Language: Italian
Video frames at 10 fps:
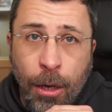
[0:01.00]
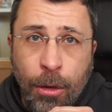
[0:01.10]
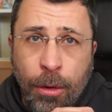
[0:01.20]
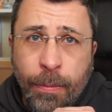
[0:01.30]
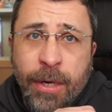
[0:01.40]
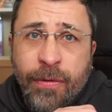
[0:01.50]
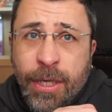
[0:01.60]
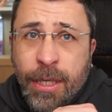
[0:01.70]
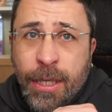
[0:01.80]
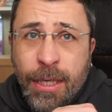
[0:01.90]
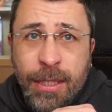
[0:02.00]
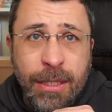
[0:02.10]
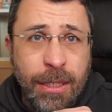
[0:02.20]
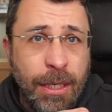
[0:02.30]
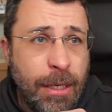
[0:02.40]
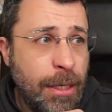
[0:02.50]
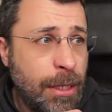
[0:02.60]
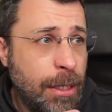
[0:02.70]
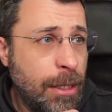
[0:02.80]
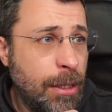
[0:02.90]
L'ho appena finita di allestire,
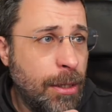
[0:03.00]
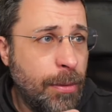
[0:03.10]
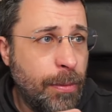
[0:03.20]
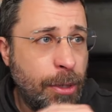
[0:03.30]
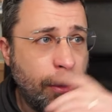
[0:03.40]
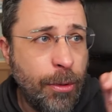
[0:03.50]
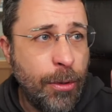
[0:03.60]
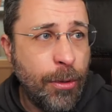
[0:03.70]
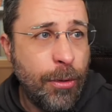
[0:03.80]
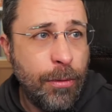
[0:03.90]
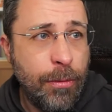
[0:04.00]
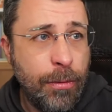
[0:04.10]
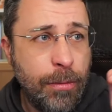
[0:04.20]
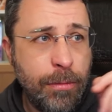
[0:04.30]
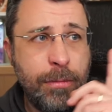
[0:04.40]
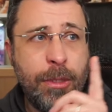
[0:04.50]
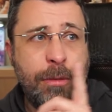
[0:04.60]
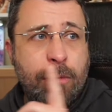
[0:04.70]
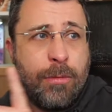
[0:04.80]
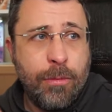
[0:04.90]
proprio... no,
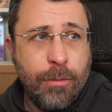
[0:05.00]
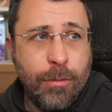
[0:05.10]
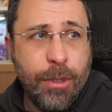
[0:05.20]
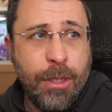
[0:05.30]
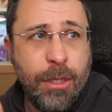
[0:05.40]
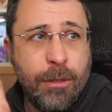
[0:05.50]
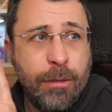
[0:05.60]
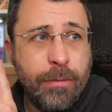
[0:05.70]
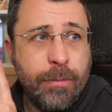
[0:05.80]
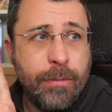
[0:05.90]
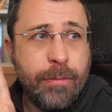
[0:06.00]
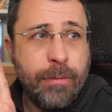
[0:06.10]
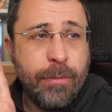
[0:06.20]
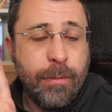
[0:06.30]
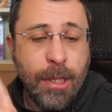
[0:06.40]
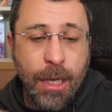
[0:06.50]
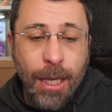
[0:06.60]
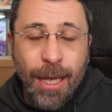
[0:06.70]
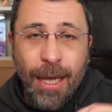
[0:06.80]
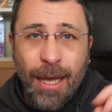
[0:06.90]
qui dietro.
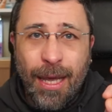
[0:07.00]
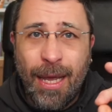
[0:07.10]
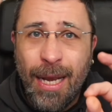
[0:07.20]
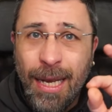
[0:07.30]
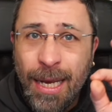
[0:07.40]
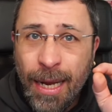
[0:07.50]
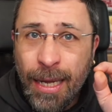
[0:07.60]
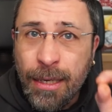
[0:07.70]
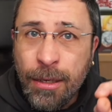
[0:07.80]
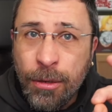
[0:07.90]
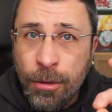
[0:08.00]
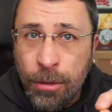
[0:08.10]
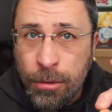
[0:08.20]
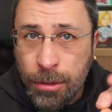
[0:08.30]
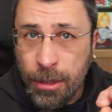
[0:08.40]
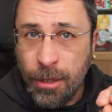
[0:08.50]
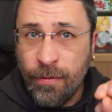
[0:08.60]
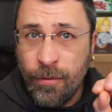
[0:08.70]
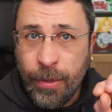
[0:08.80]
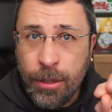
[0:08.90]
È l'angolo del
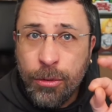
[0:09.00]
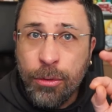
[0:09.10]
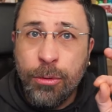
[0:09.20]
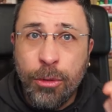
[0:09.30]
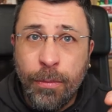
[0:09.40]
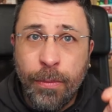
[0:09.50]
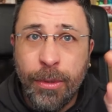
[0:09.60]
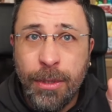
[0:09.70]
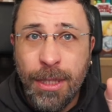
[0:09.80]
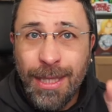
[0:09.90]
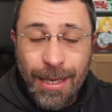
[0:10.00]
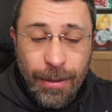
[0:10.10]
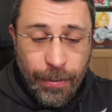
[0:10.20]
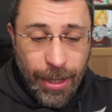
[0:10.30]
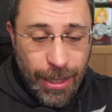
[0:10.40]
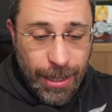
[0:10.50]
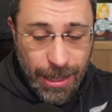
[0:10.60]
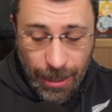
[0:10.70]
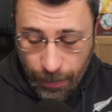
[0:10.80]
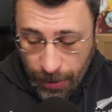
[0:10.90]
fumetto top del
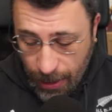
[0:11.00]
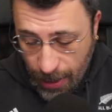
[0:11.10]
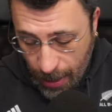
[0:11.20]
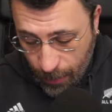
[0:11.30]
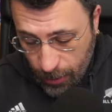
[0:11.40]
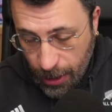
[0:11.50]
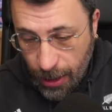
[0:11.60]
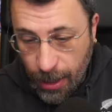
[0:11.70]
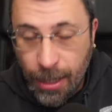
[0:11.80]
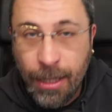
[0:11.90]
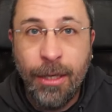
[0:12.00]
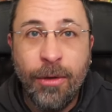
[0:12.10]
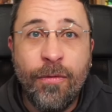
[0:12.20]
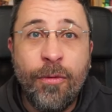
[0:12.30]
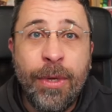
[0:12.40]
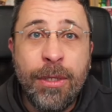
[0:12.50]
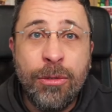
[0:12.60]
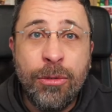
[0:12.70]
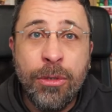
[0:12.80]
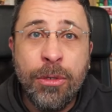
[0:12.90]
mese. Parliamo del
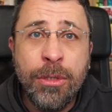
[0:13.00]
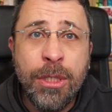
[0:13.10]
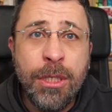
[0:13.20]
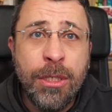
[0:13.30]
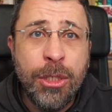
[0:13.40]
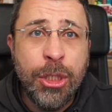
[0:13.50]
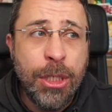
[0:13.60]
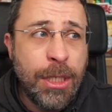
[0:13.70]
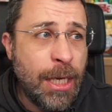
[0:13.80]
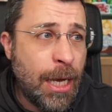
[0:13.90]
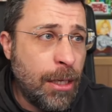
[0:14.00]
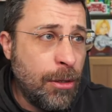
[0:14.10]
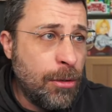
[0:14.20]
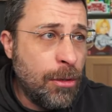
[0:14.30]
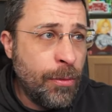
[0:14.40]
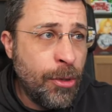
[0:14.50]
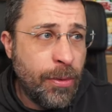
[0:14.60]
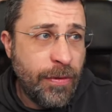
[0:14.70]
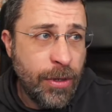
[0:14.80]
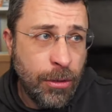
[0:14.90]
fumetto di gennaio. Il mio
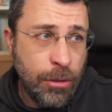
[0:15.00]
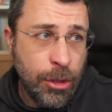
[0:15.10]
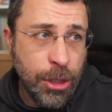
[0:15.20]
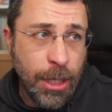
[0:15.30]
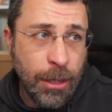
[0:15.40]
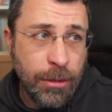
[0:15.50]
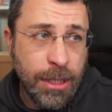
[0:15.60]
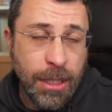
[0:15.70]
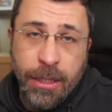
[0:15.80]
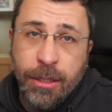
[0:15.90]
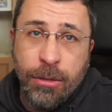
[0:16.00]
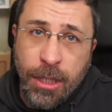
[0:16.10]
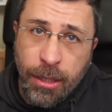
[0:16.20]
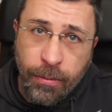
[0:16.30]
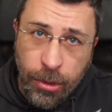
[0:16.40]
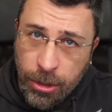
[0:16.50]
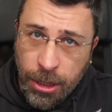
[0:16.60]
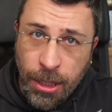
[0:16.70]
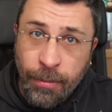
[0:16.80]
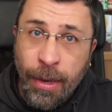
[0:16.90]
preferito di gennaio è stata la storia di
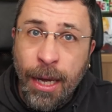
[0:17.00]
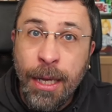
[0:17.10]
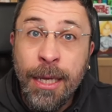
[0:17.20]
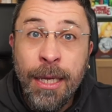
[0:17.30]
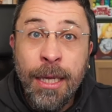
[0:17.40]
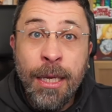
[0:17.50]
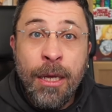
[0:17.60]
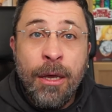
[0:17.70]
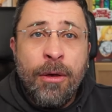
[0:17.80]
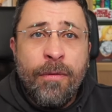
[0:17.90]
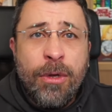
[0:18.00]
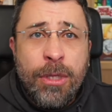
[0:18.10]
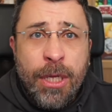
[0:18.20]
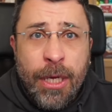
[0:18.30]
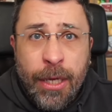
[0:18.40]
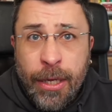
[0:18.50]
Ambrosini, ma voglio dire,